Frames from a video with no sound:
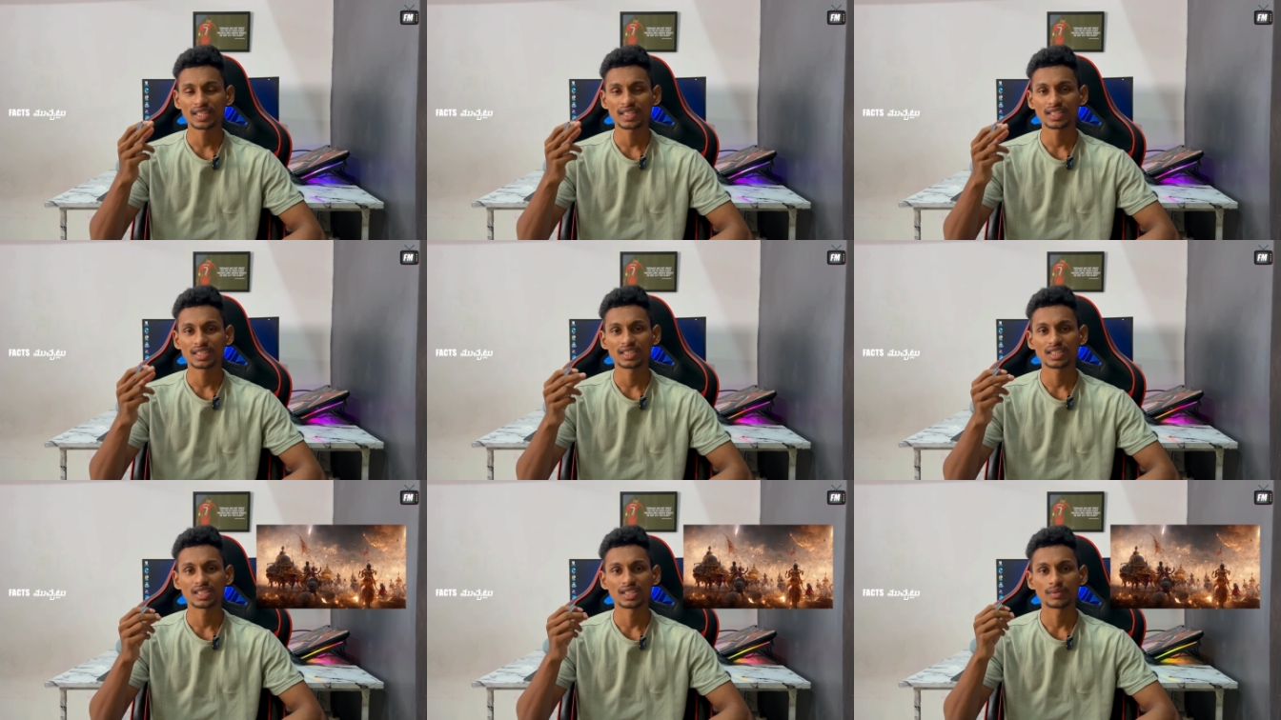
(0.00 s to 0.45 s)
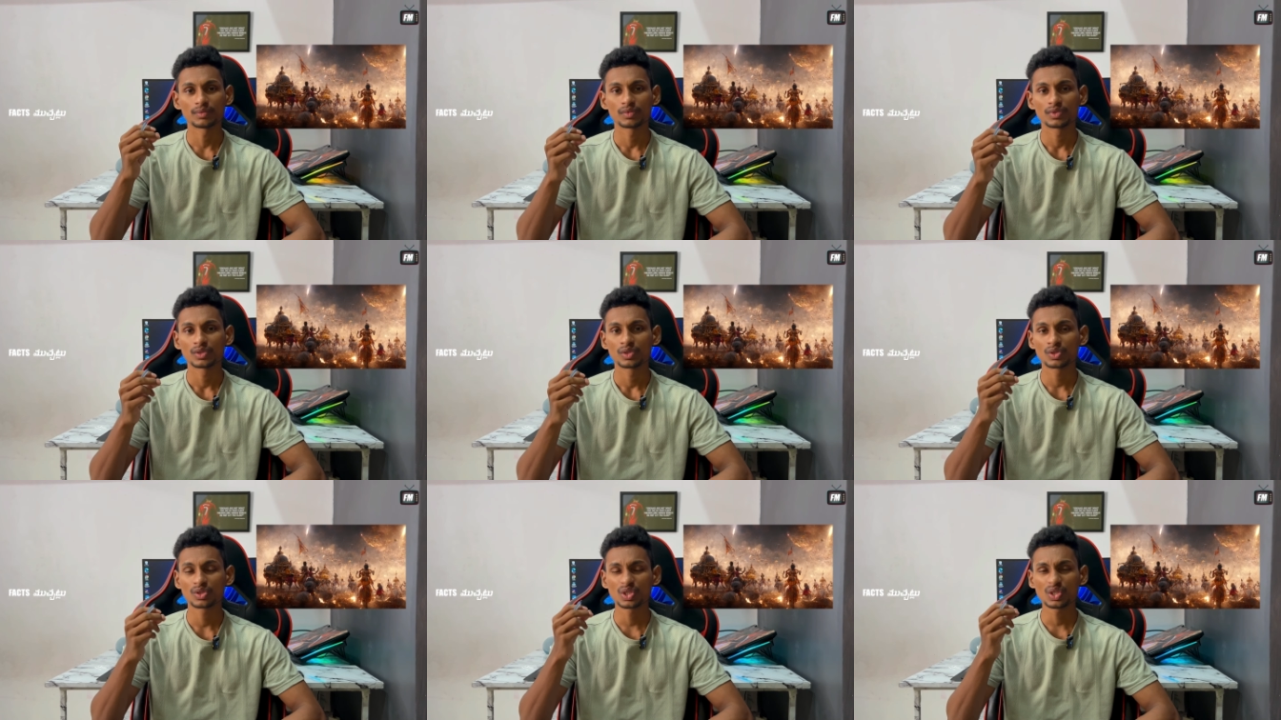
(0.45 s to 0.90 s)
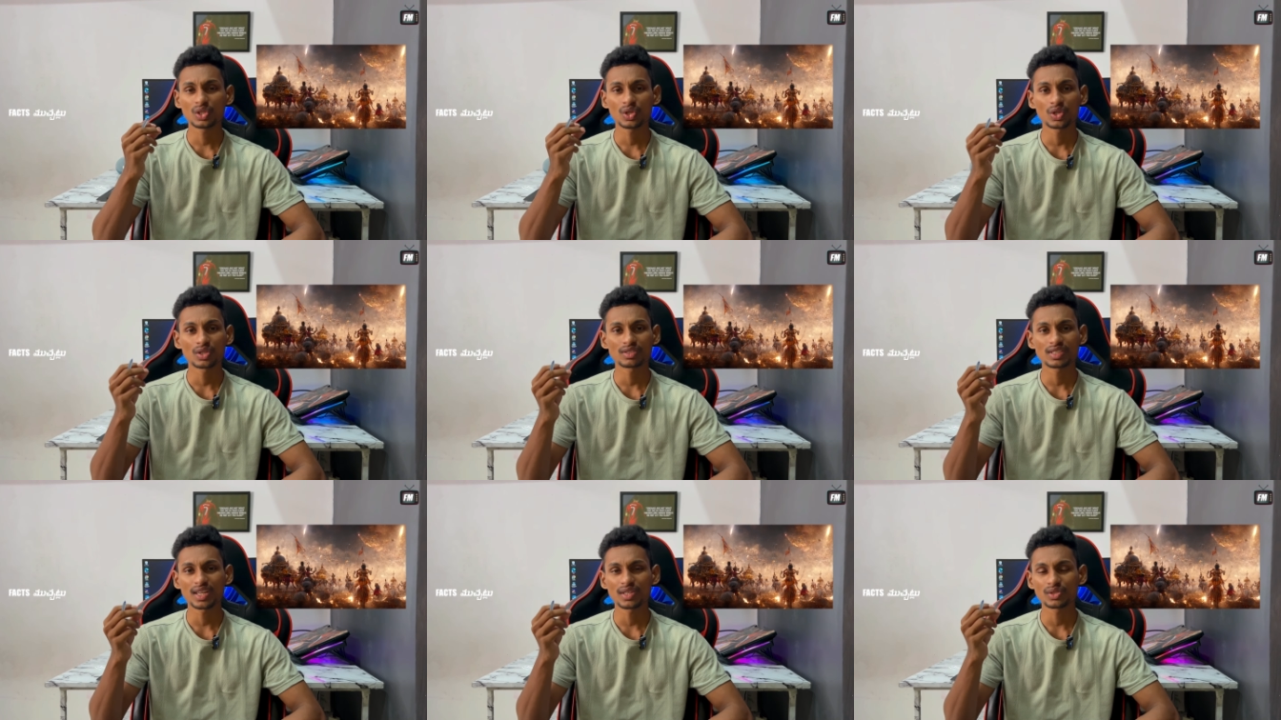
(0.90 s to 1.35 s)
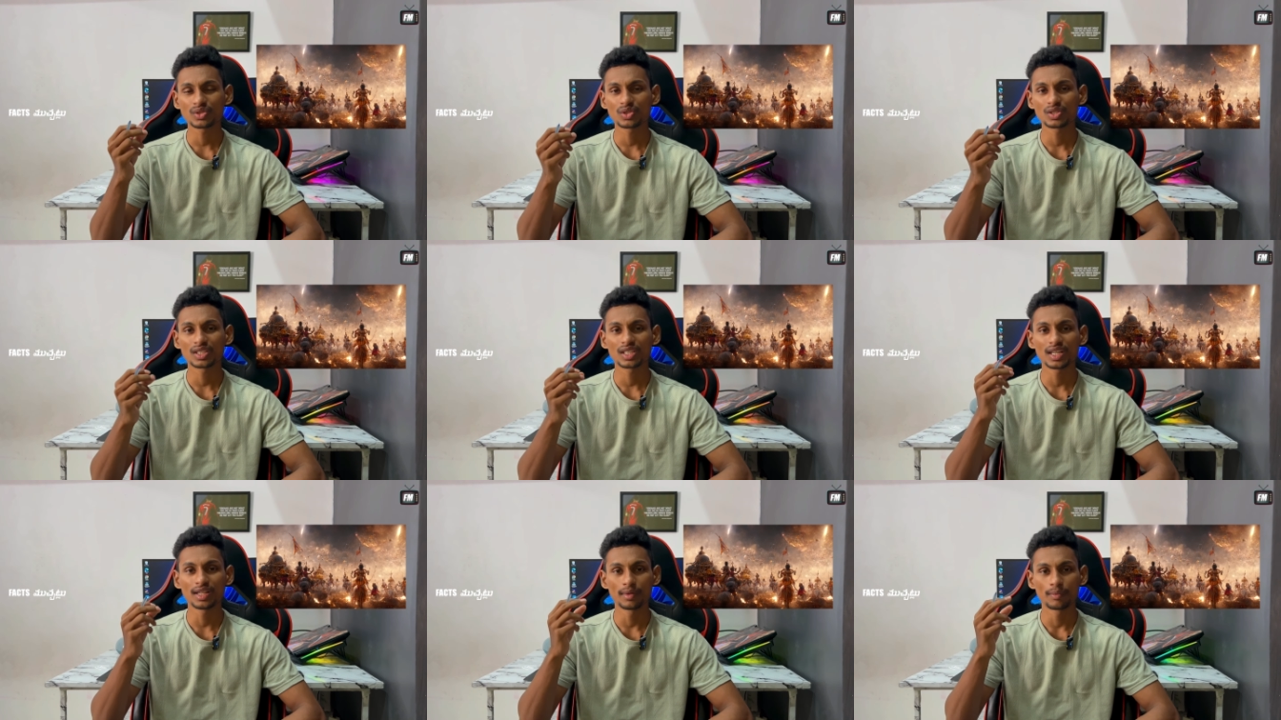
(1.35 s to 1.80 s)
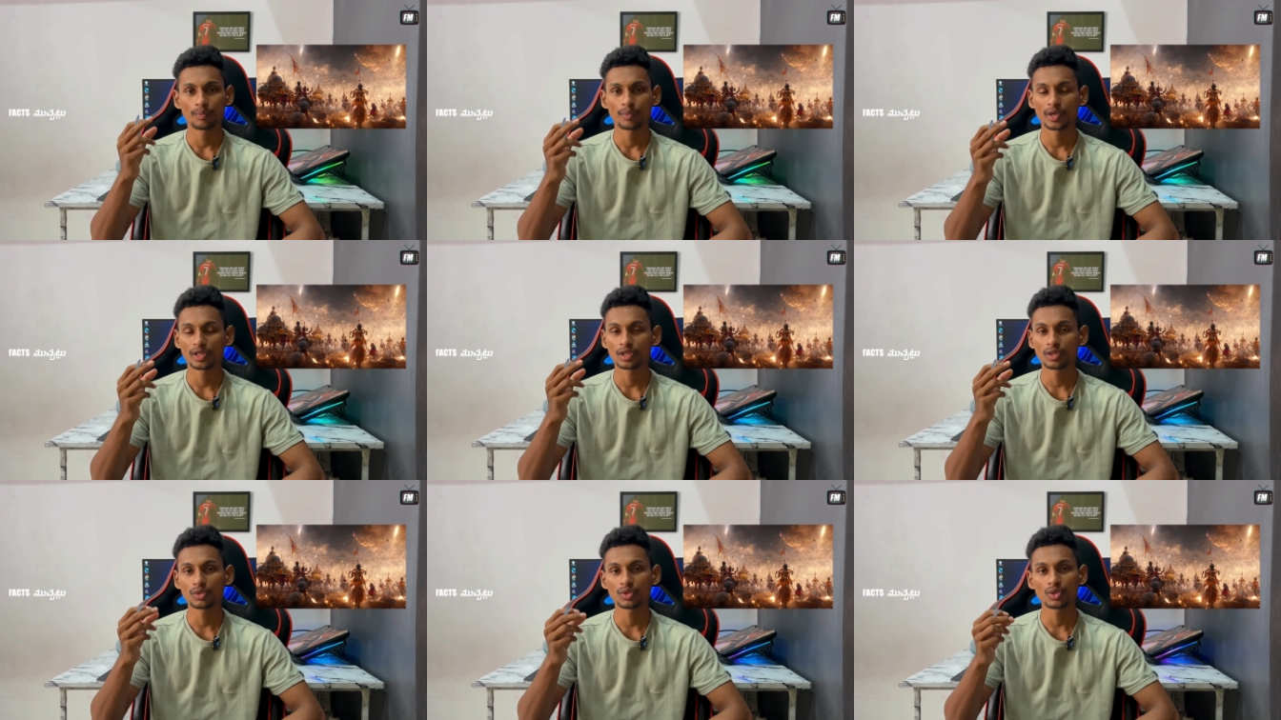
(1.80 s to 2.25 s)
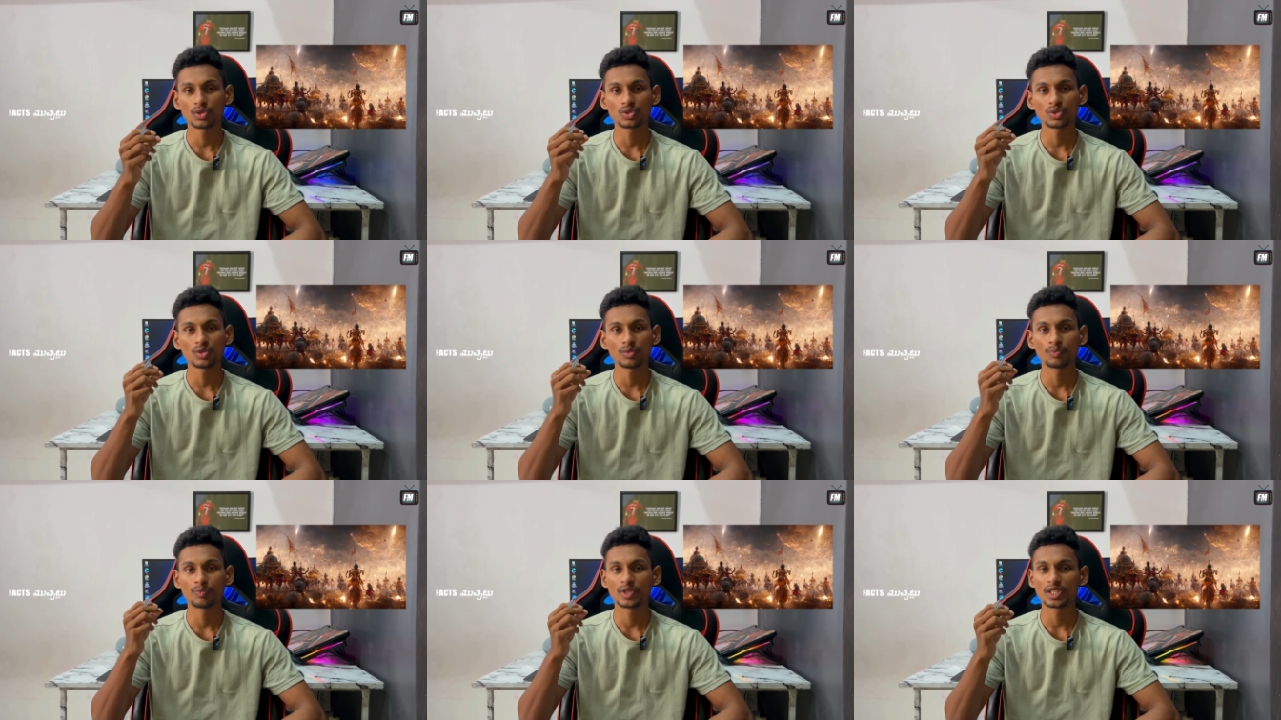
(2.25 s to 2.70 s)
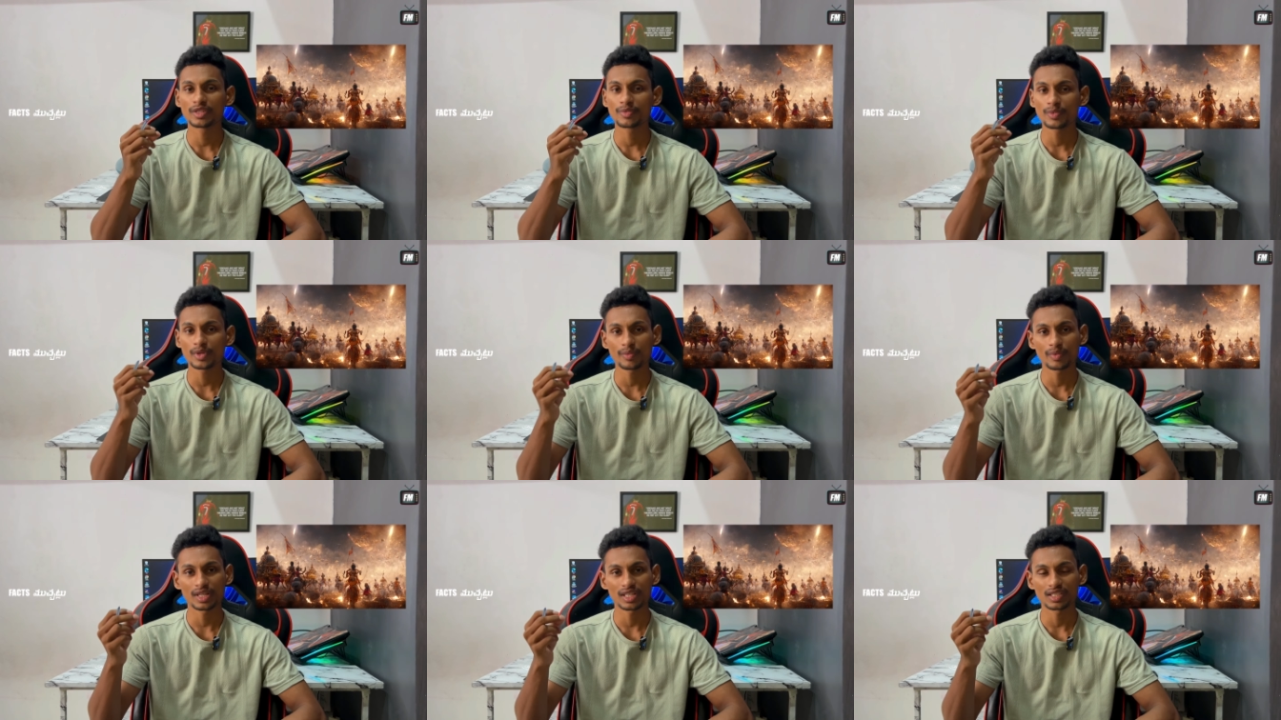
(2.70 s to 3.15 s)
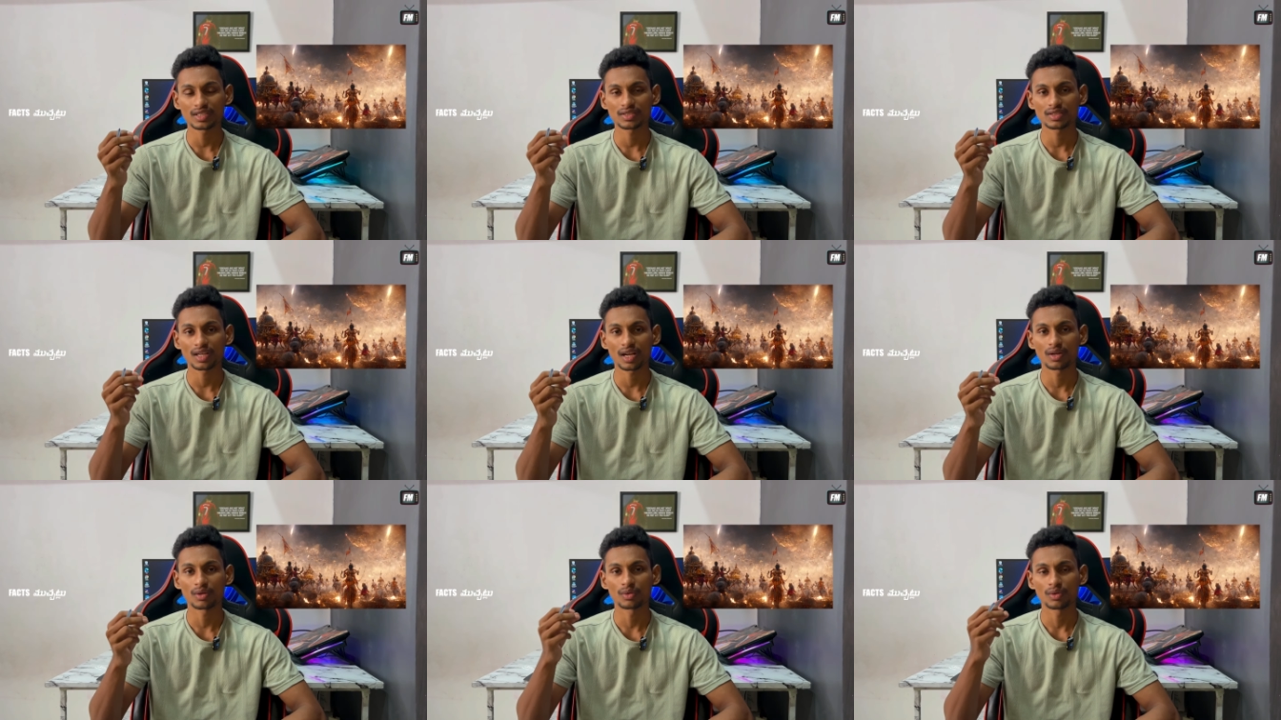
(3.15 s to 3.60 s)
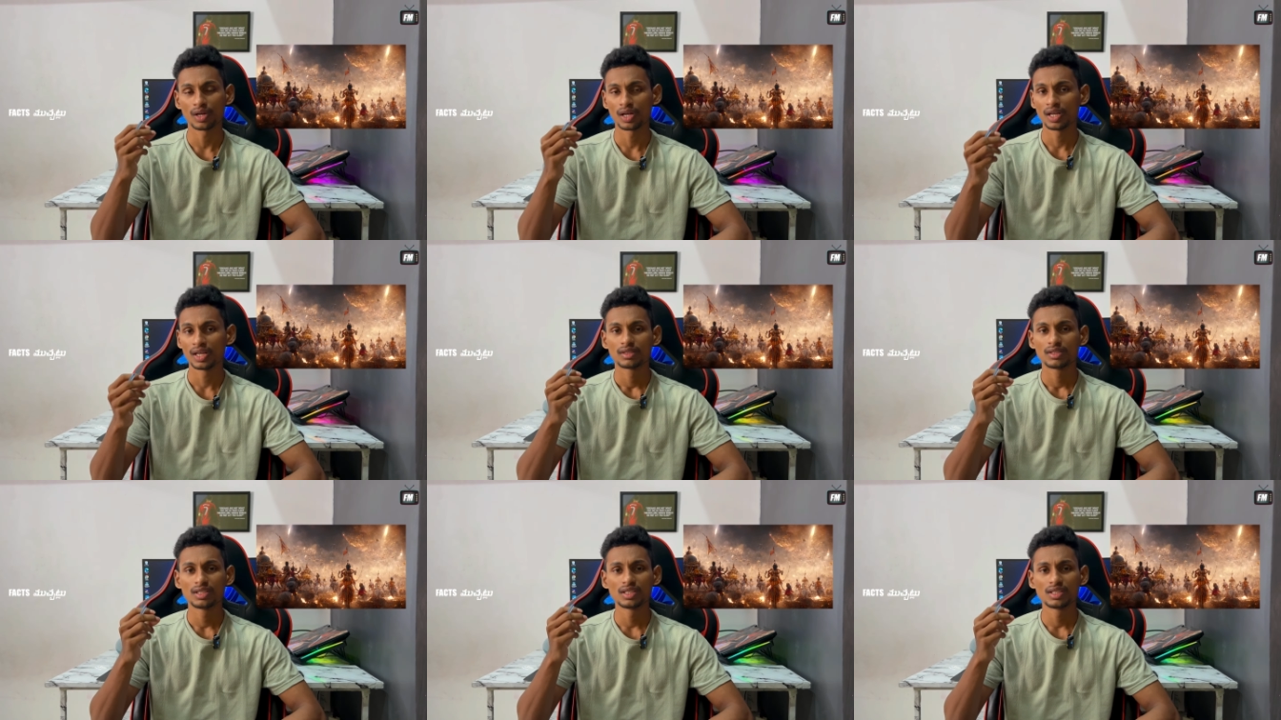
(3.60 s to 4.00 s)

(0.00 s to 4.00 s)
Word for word: స్టార్ట్ అయింది యుద్ధం కొనసాగుతుండగా పదవ రోజు భీష్ముడు మరణిస్తాడు